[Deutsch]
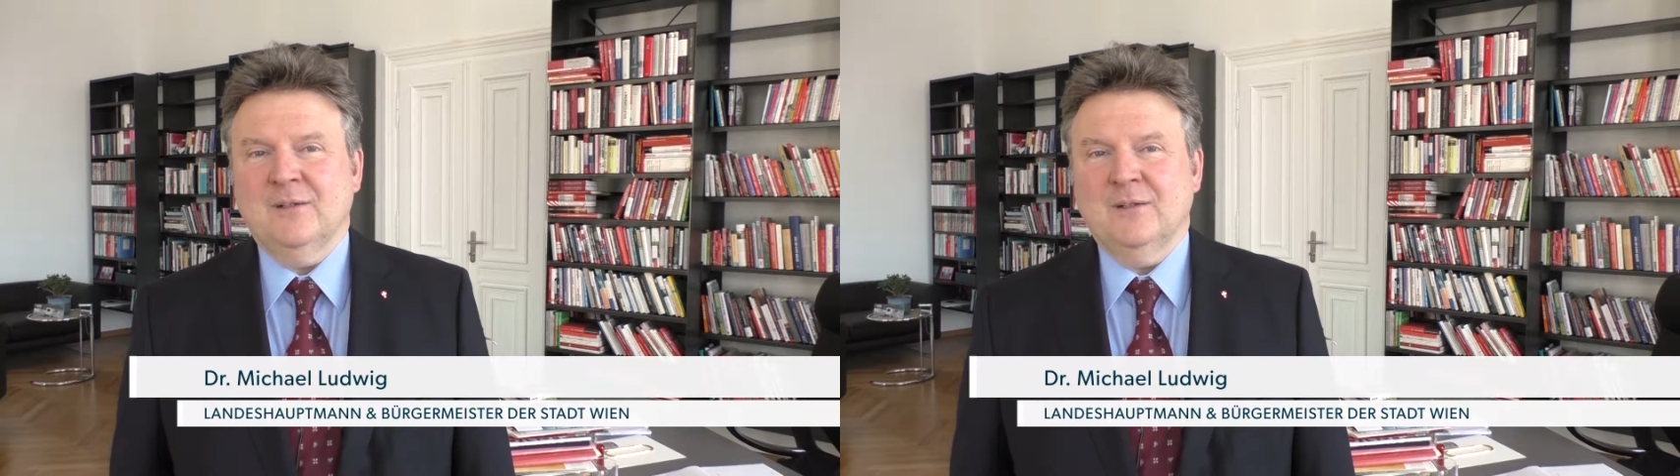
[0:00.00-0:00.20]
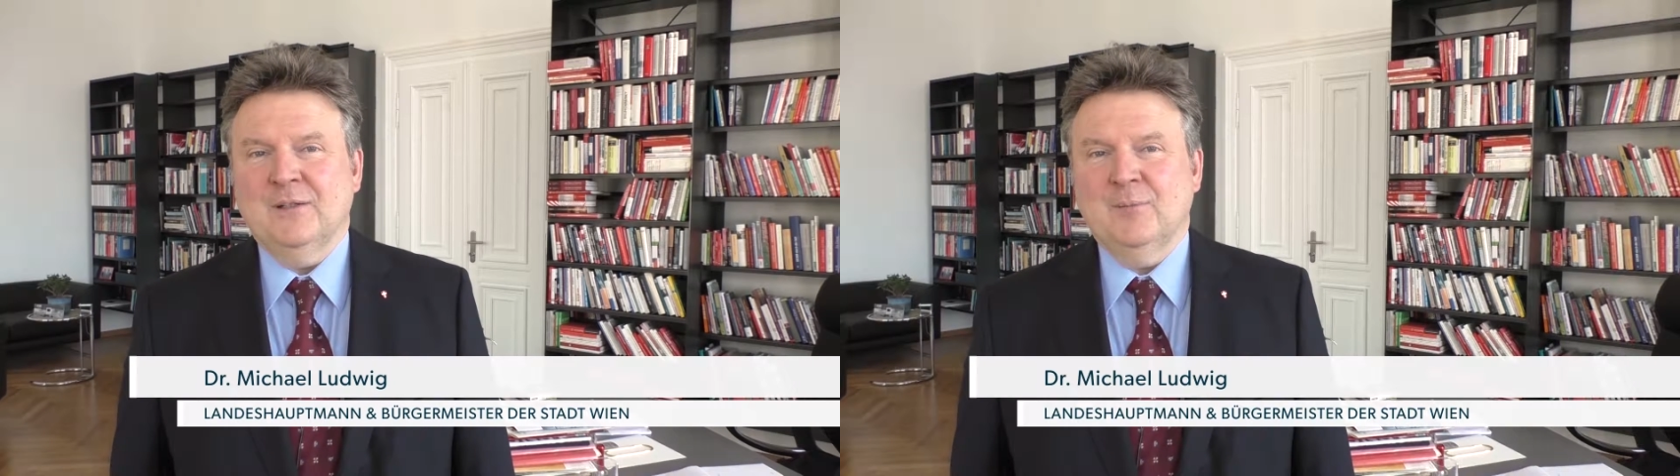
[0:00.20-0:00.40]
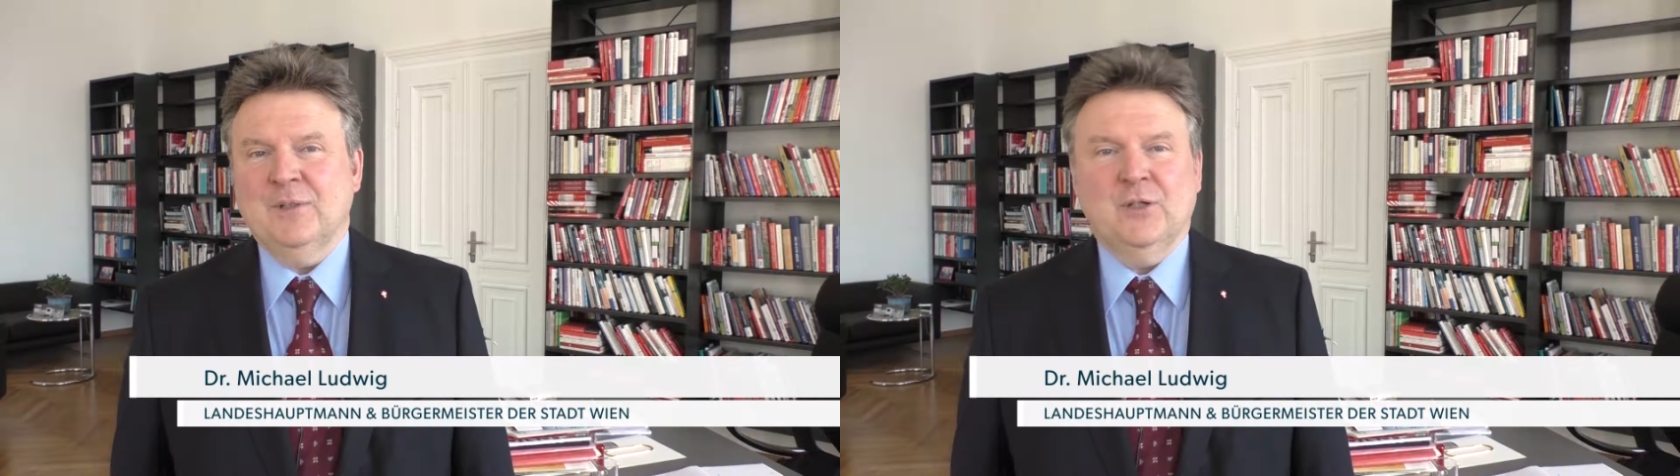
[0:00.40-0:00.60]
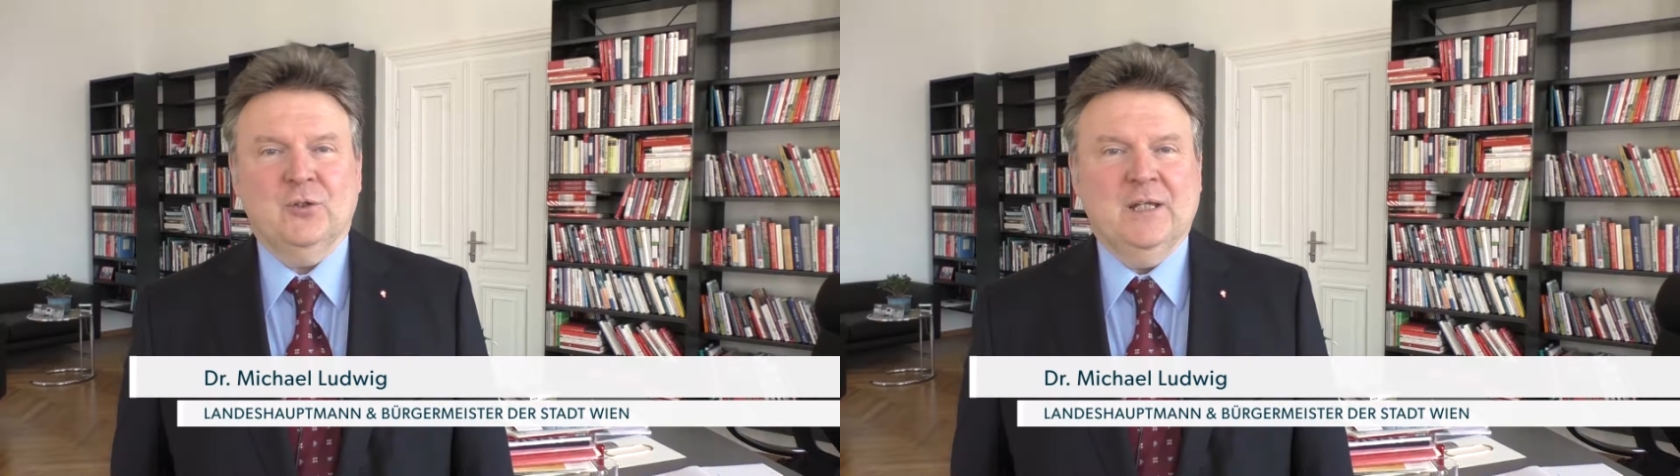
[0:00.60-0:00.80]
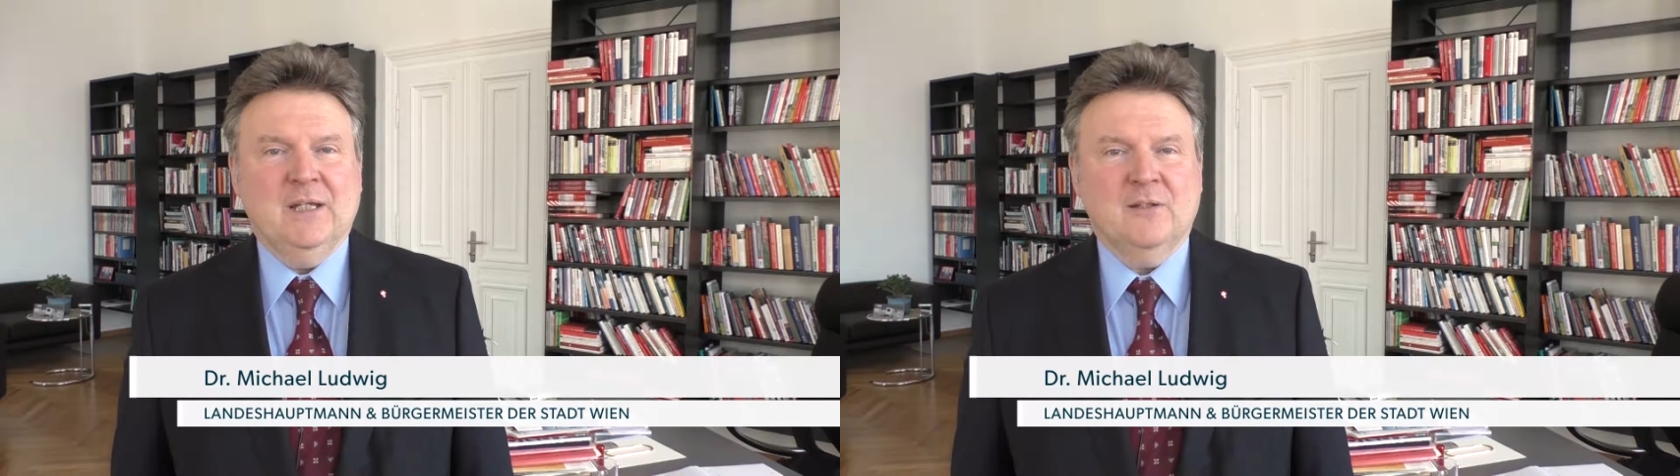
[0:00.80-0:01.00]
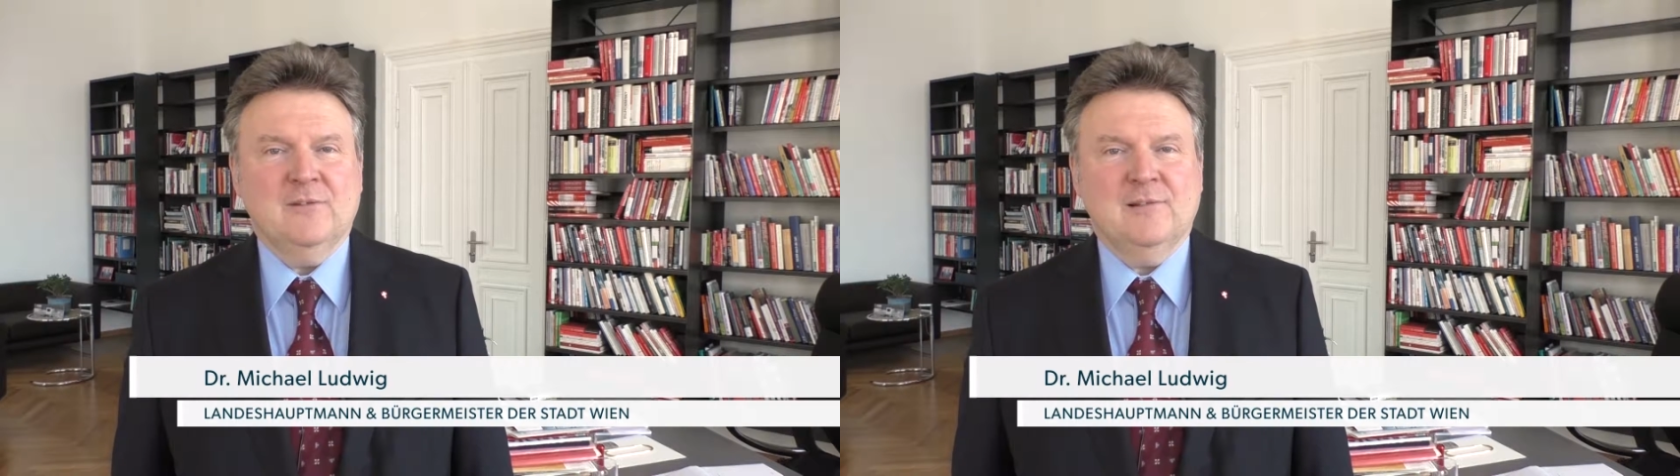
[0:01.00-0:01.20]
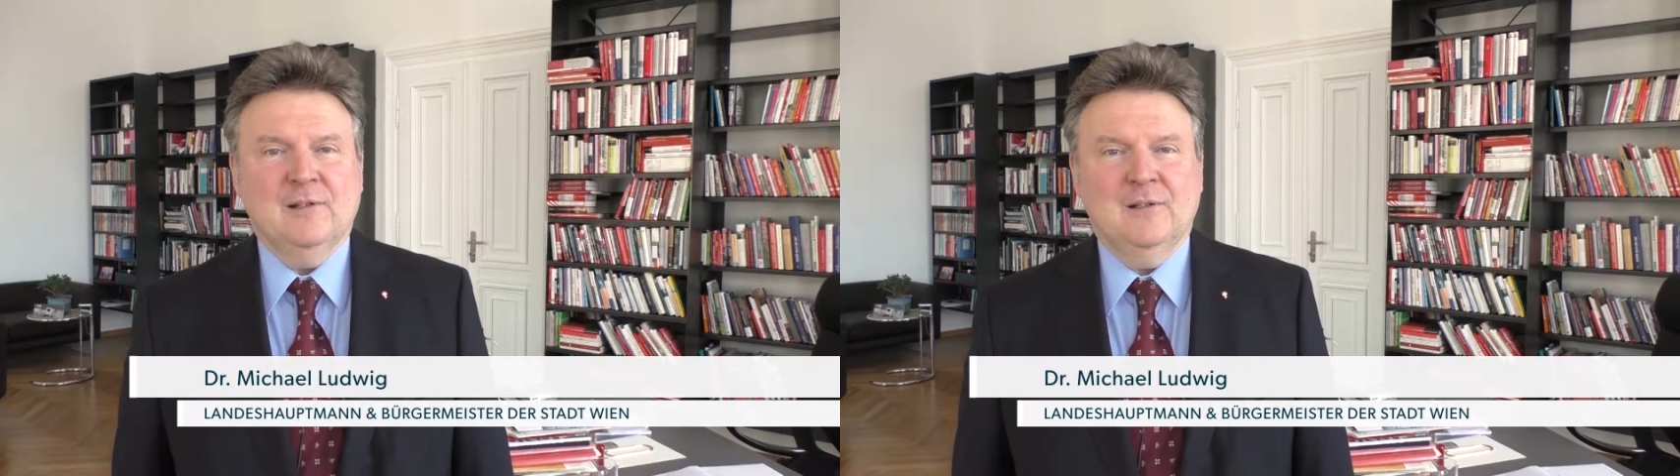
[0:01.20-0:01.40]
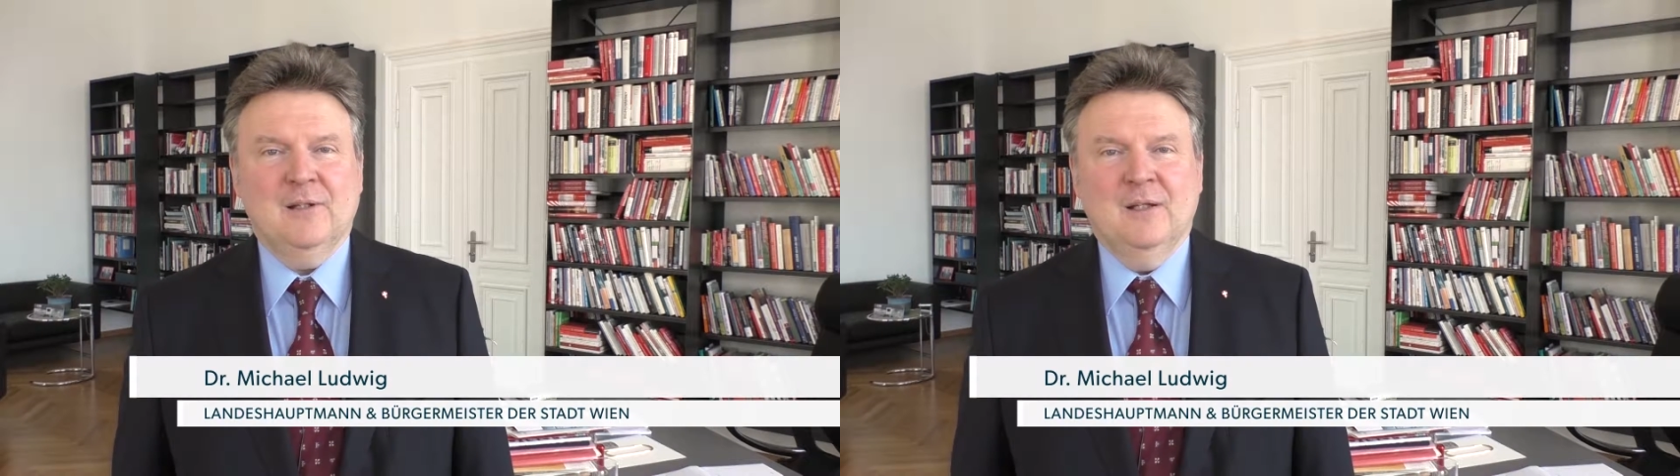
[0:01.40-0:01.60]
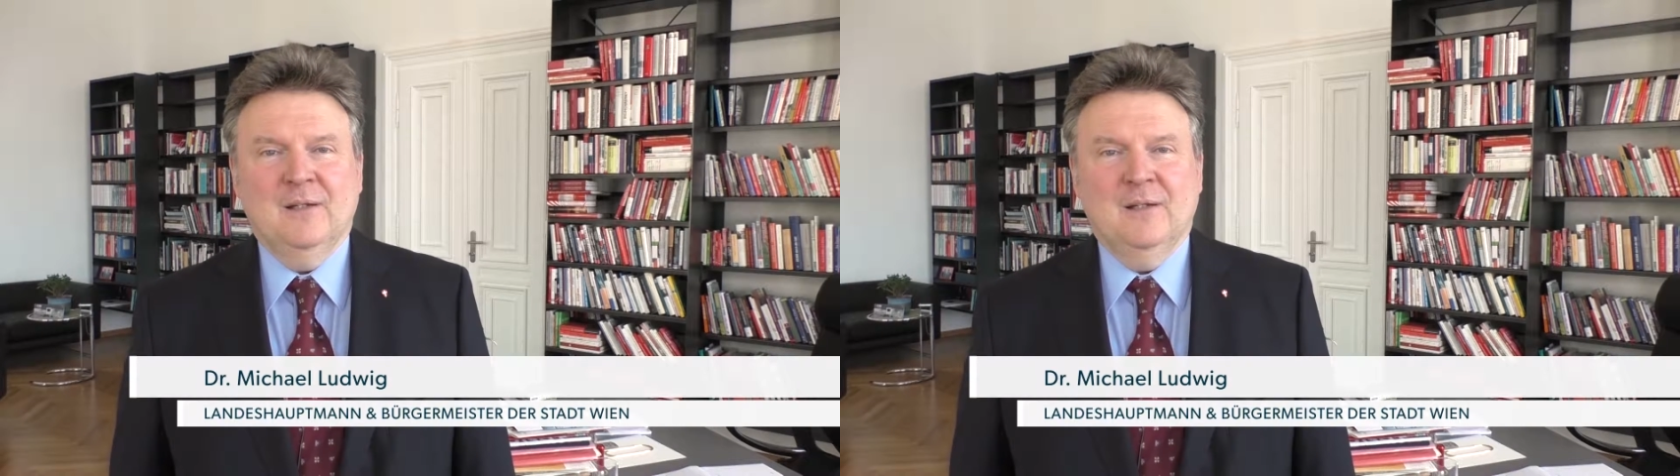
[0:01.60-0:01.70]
äh, nämlich Theodor Herzl,